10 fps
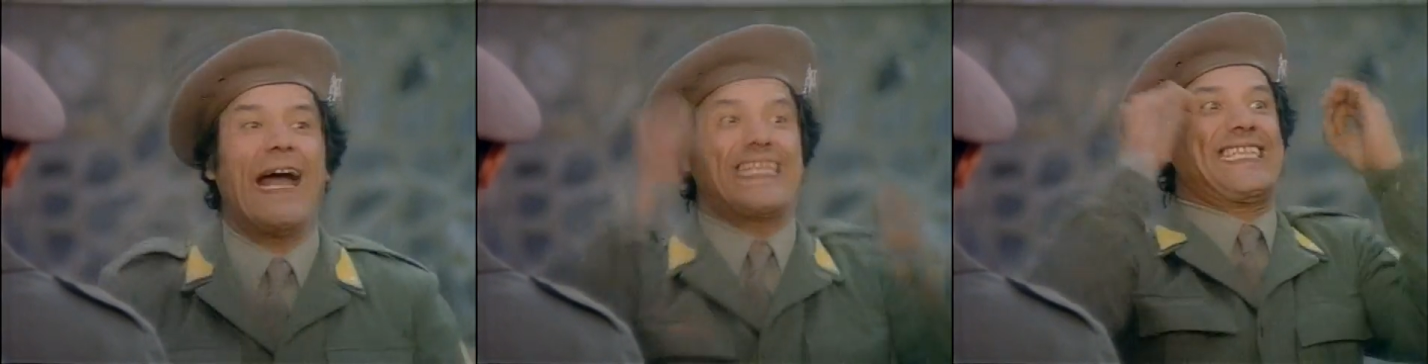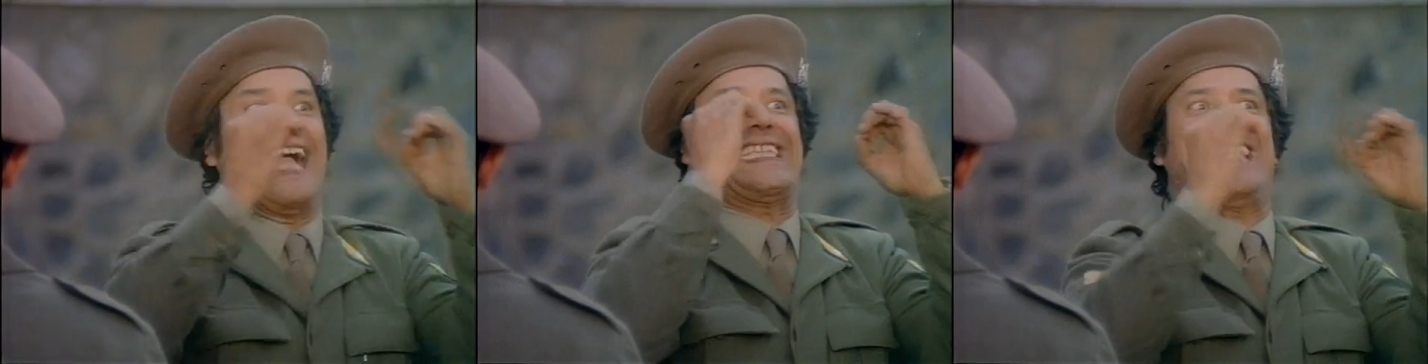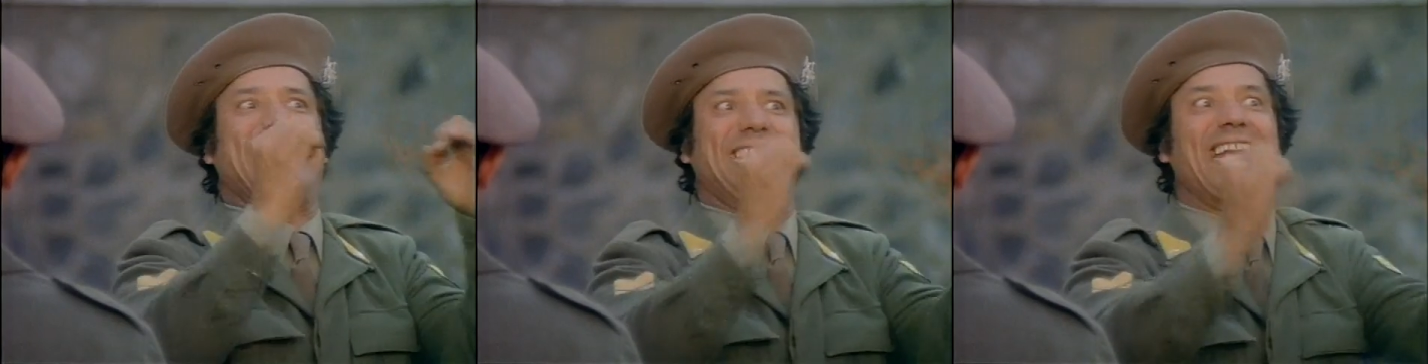ta ta
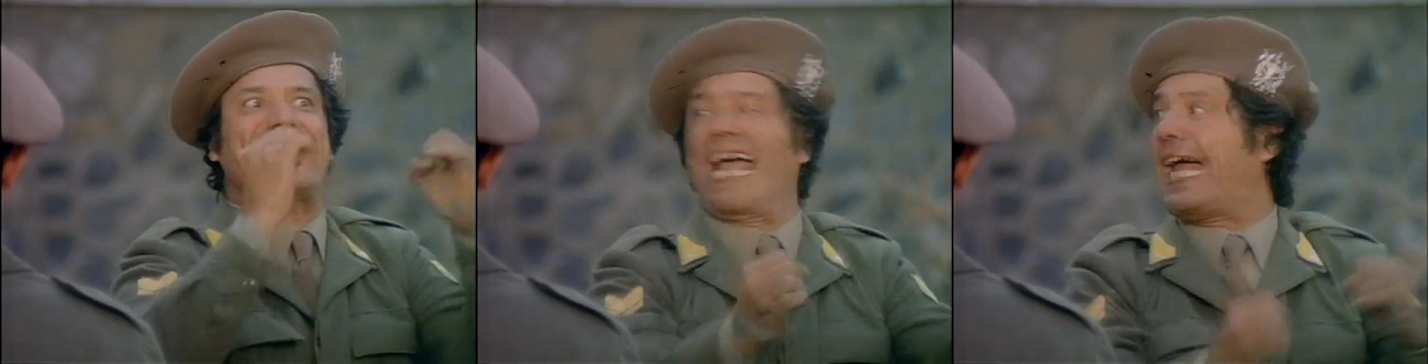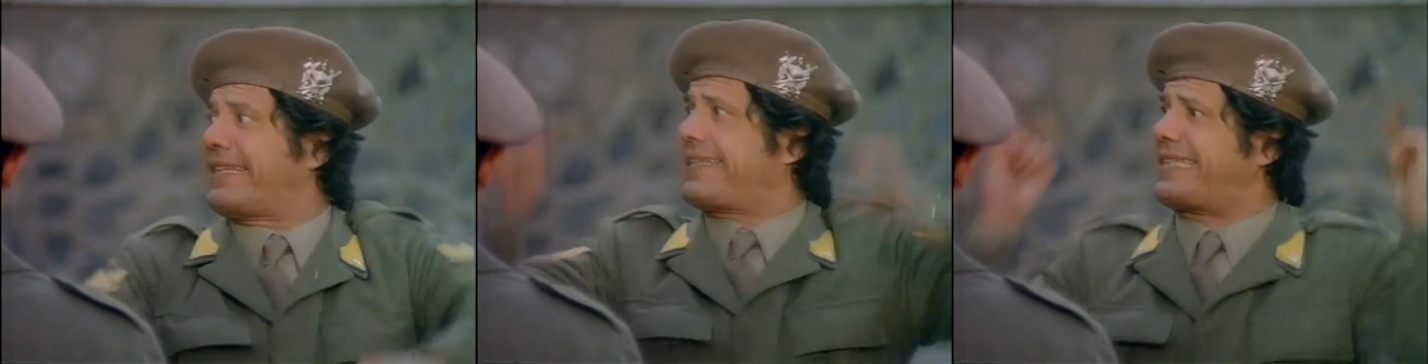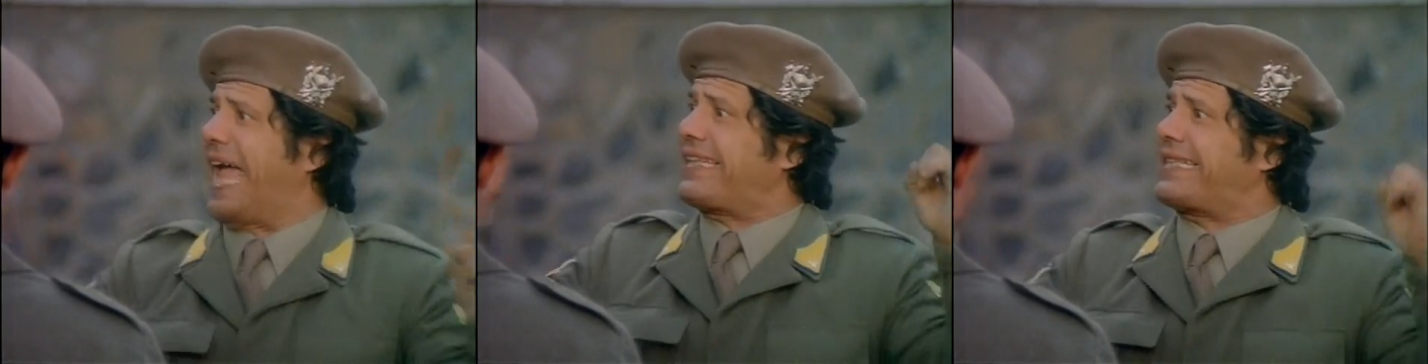ta ta ta.
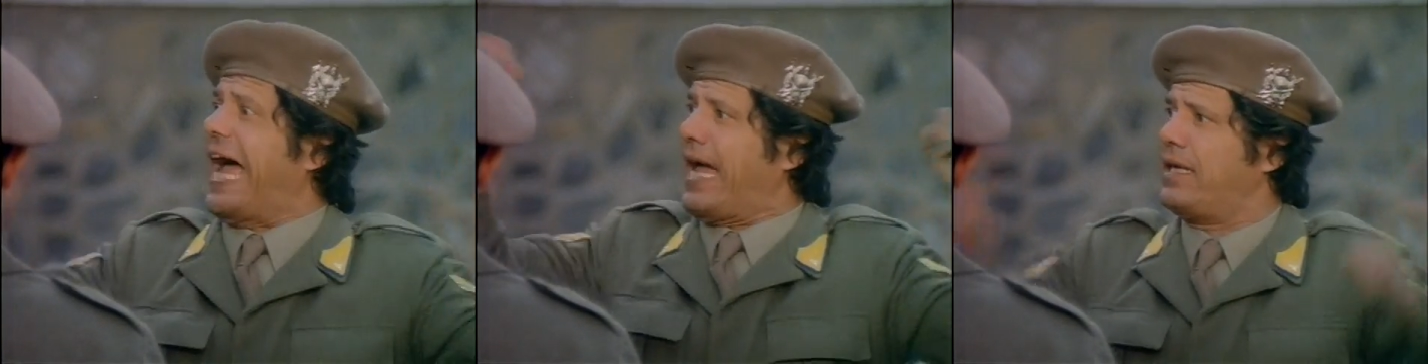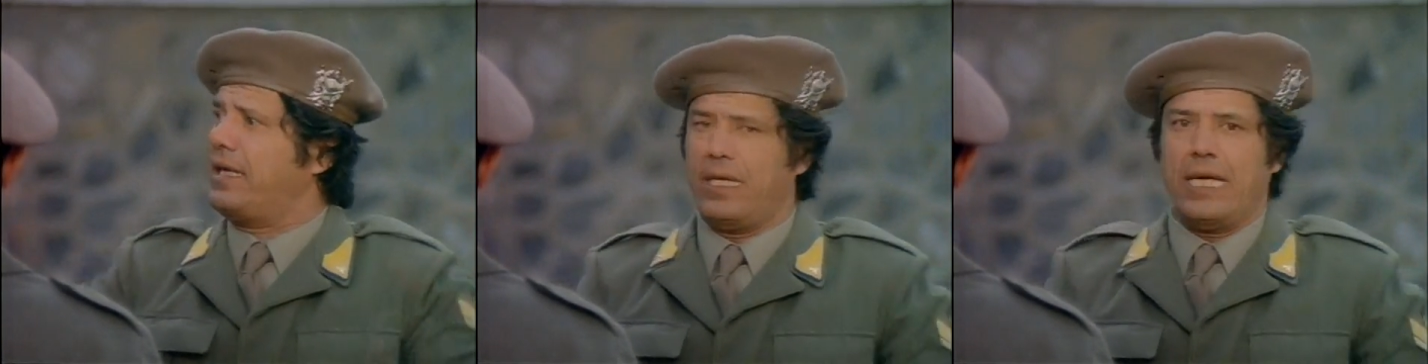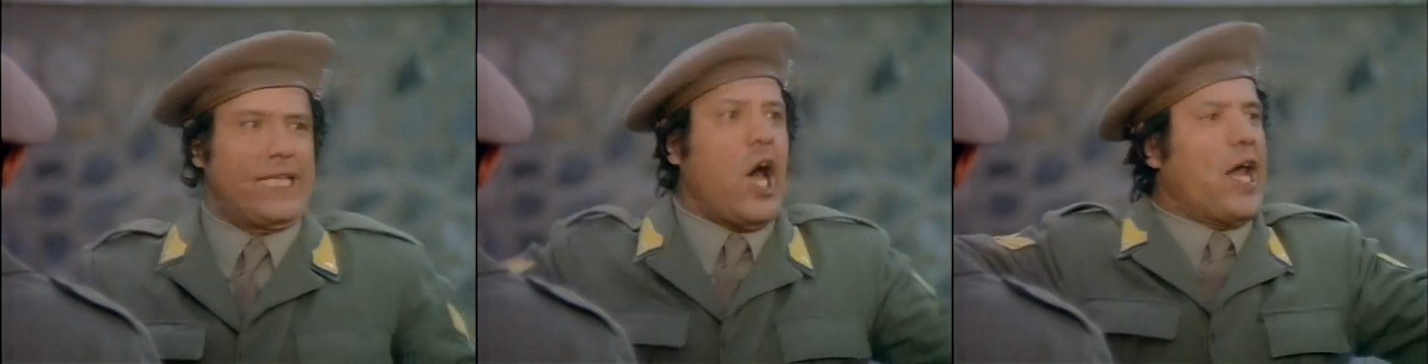Ed ora
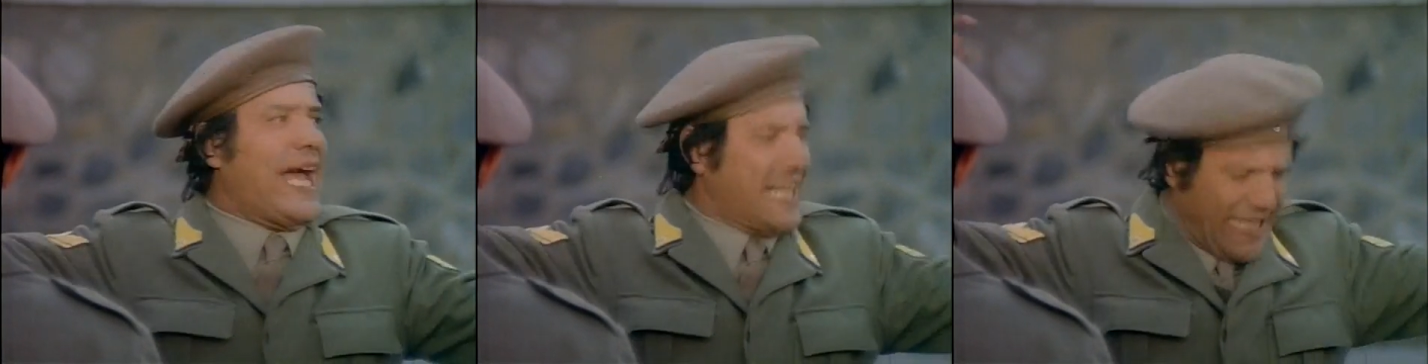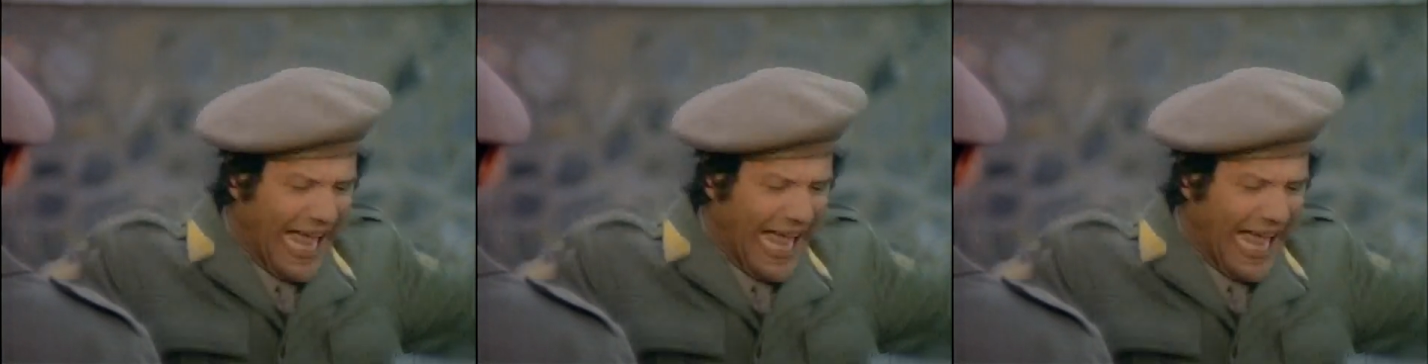gridate tutti